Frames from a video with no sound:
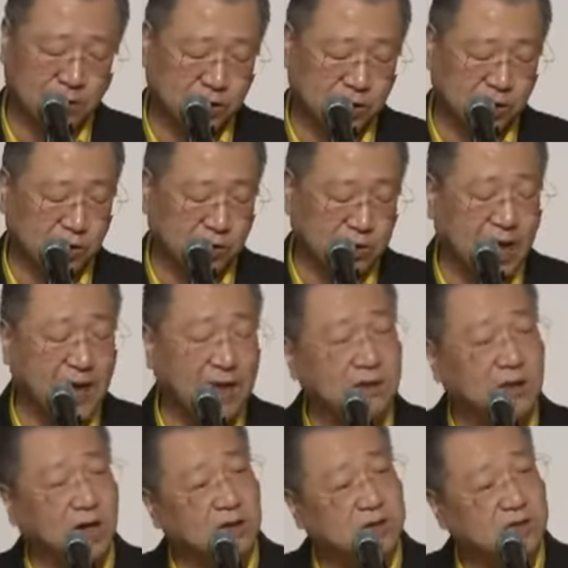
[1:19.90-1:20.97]
只有
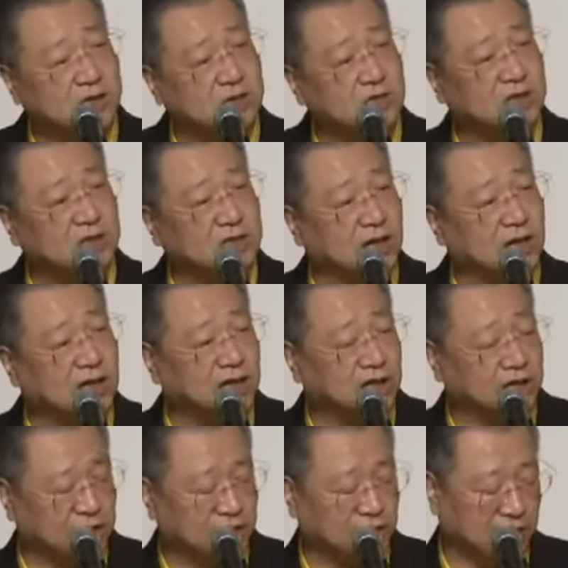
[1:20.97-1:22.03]
看到自己的
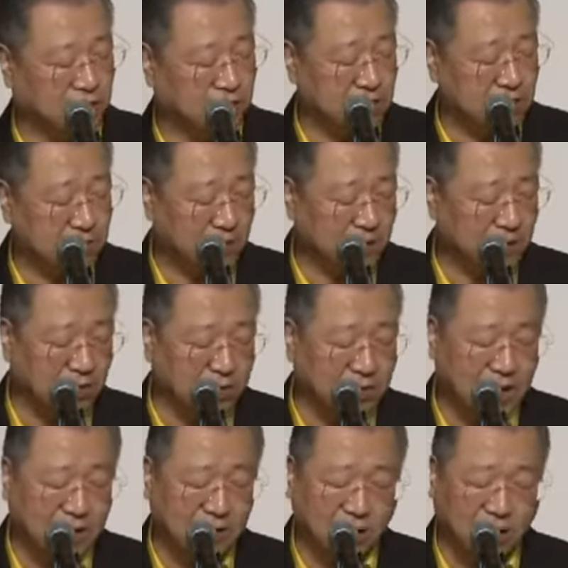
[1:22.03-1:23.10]
利益，没有
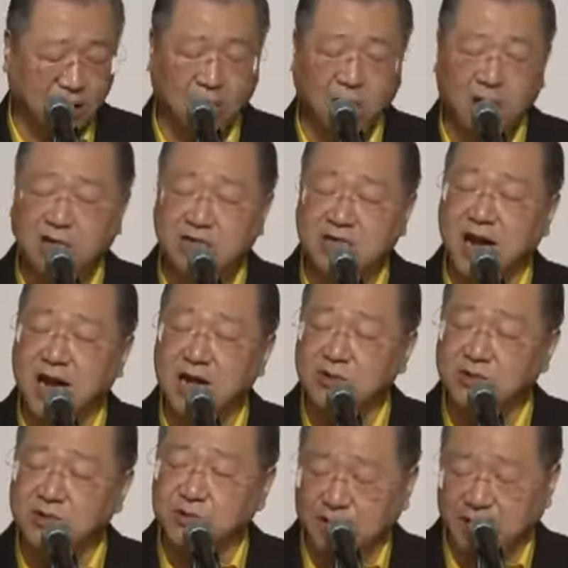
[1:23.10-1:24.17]
看到
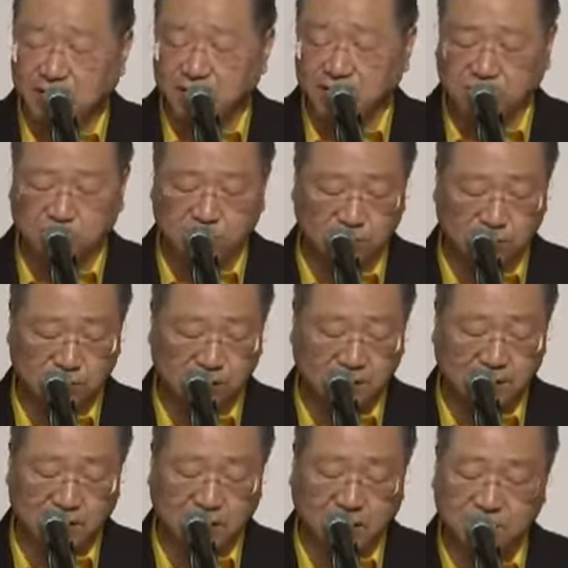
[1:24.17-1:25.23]
人与人之
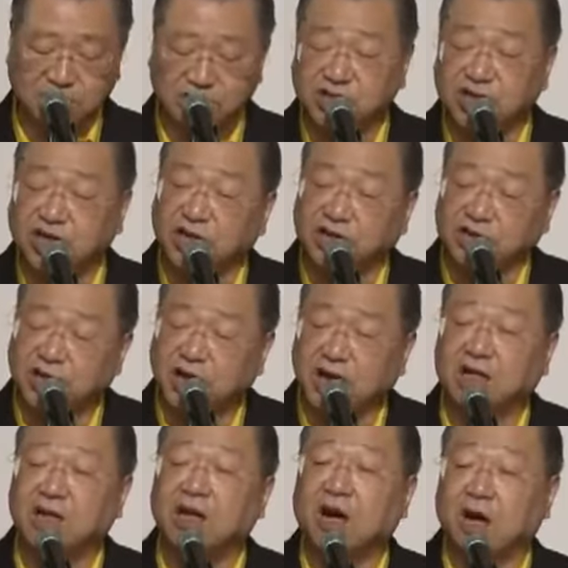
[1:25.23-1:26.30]
间的信
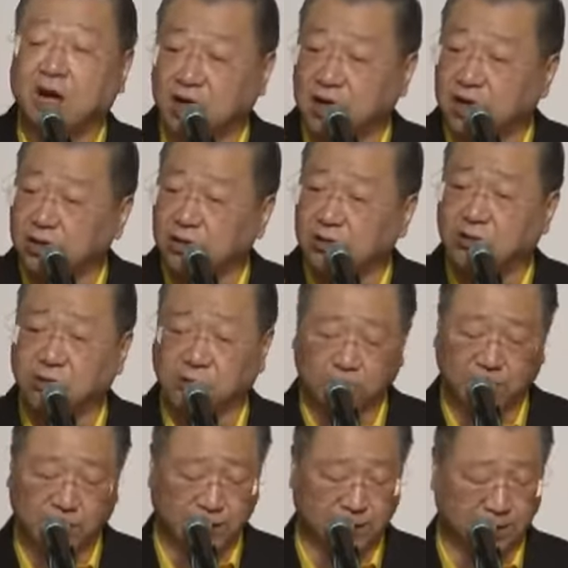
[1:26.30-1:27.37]
任和
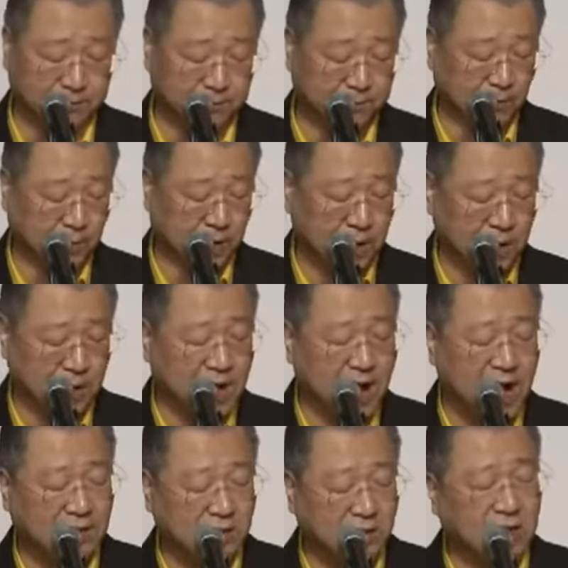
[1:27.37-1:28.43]
互利。
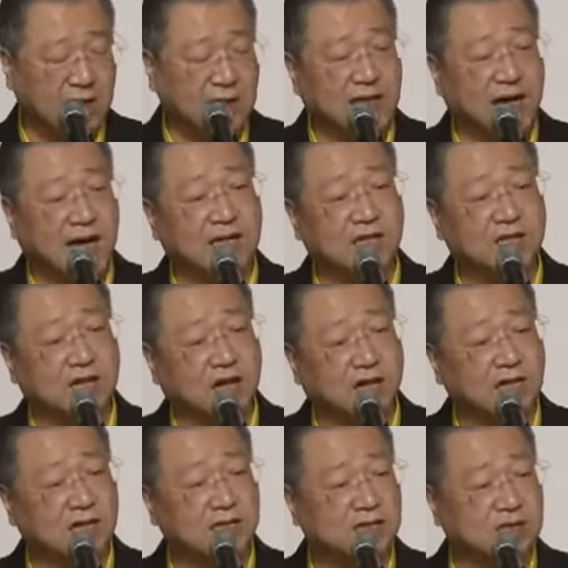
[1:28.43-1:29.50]
看到了眼
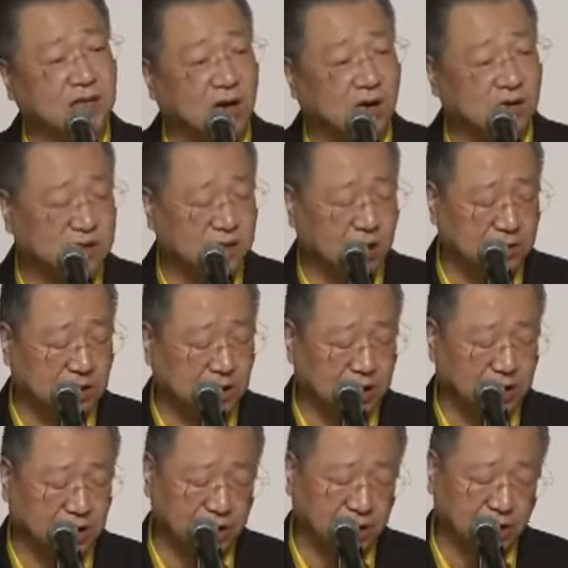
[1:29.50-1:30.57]
前的小小的
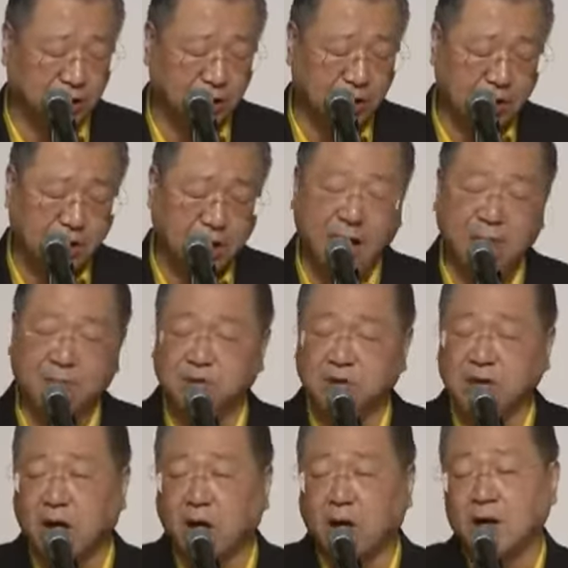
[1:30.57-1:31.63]
利益，看
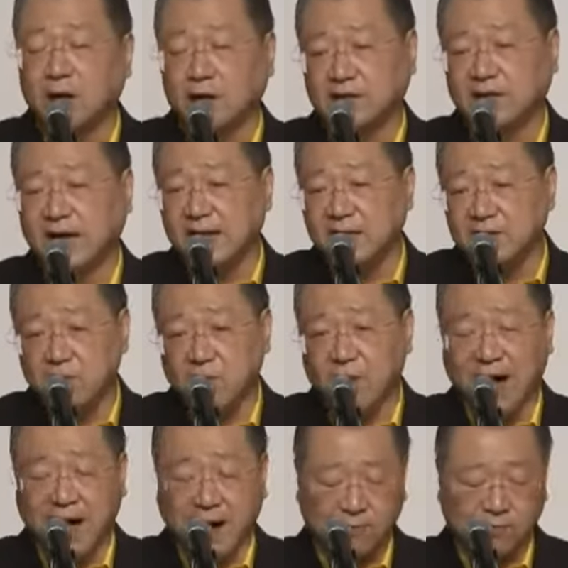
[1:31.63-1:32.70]
不到人
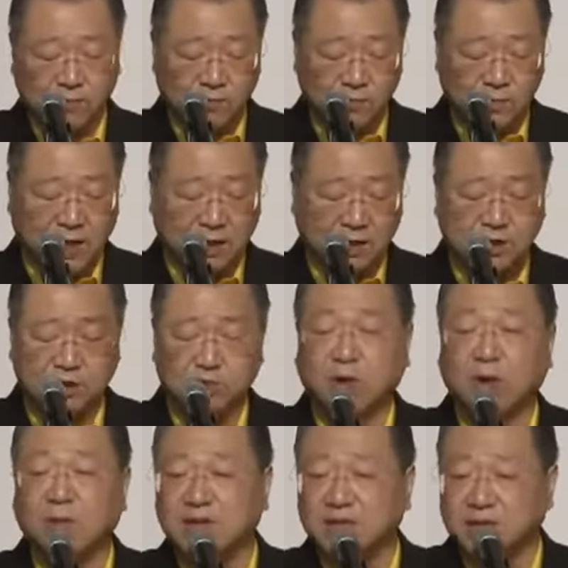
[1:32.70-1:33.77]
缘，那是
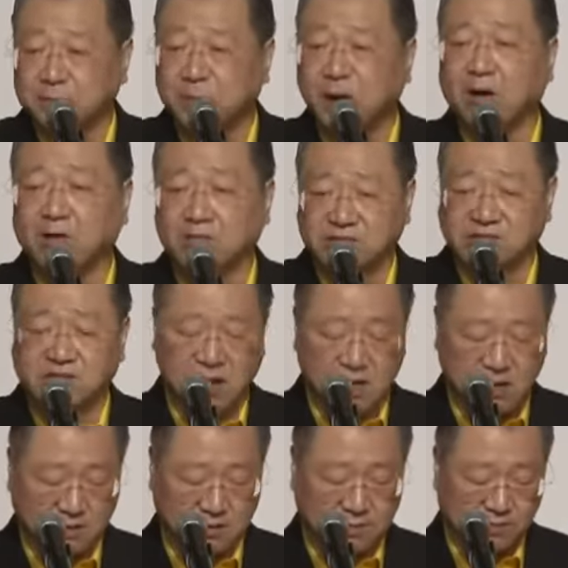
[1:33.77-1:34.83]
我们的宝
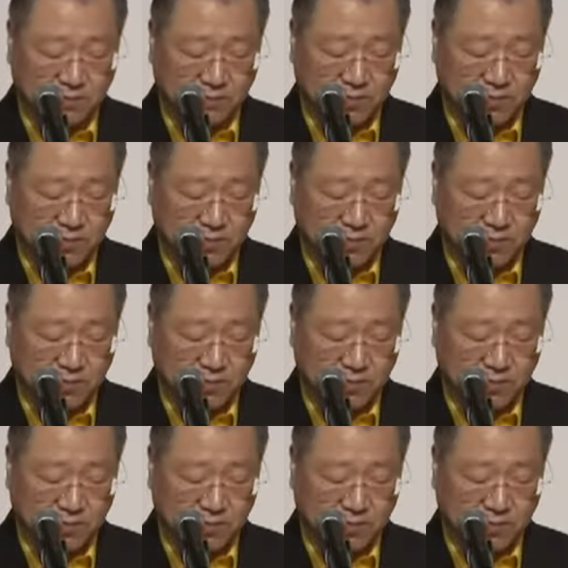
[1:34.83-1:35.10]
藏啊！